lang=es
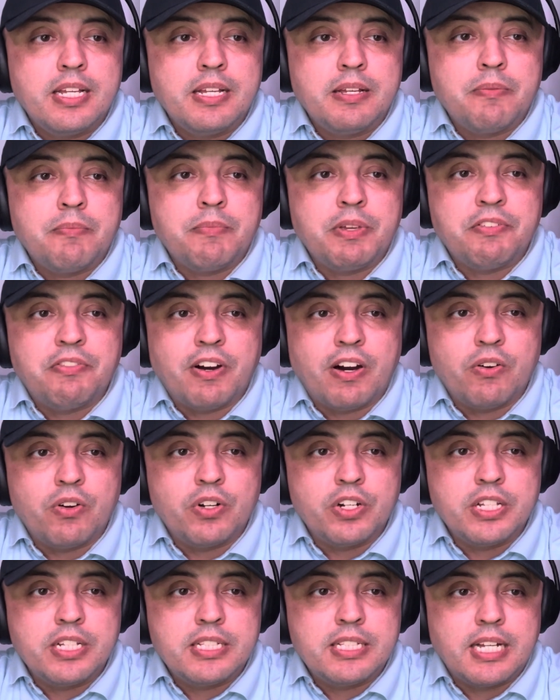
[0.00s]
mi
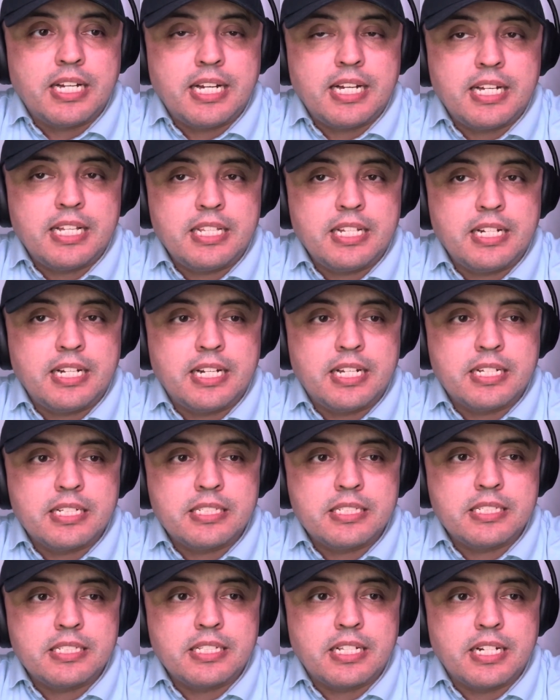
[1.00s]
favorita de las